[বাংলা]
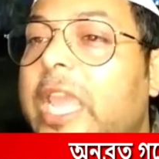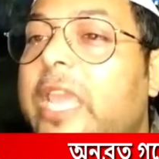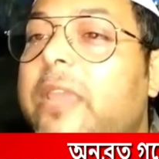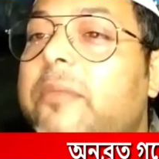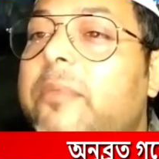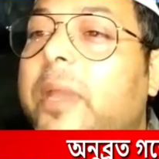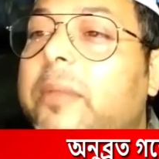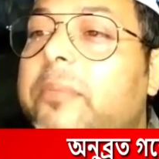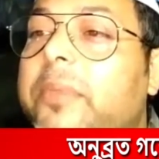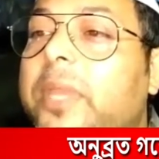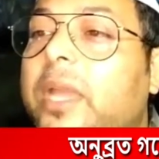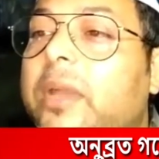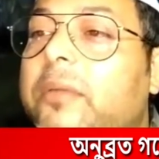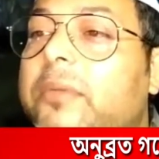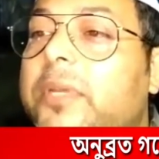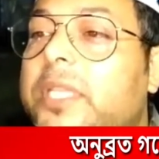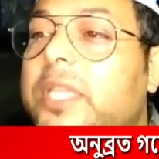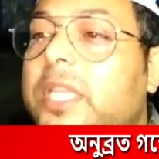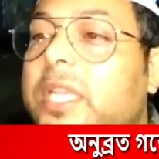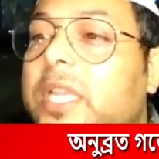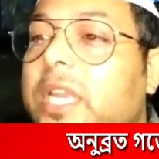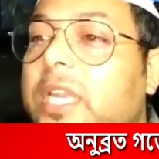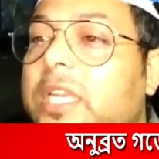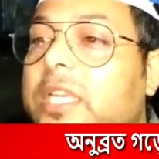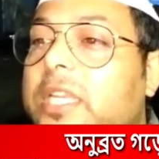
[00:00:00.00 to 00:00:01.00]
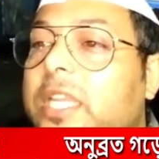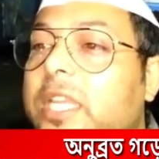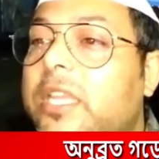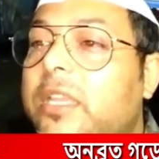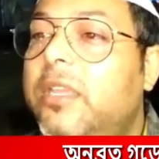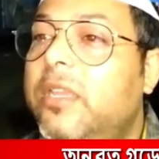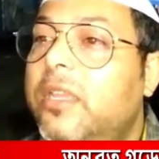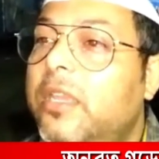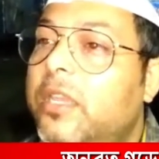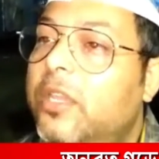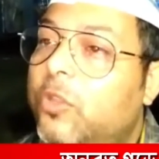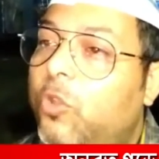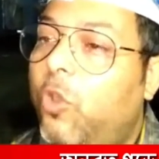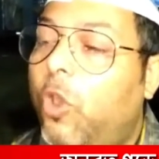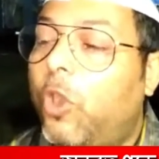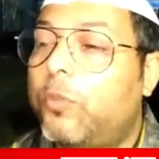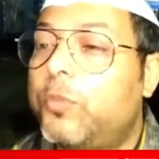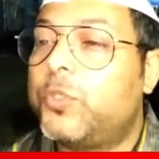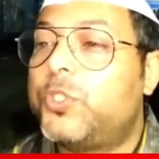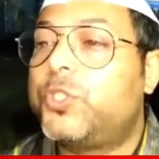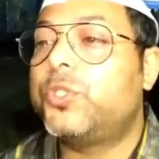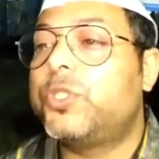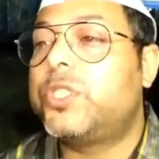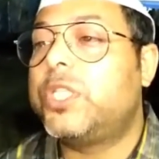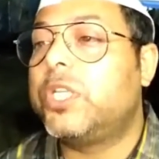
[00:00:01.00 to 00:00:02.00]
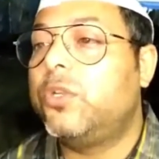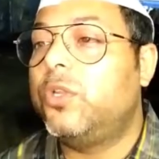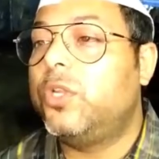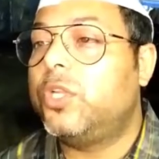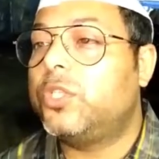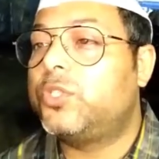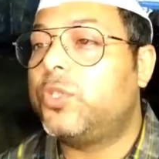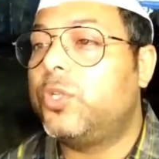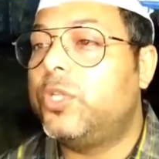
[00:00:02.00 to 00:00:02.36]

এইভাবে আমাদের আর কি কর্মসূচিগুলো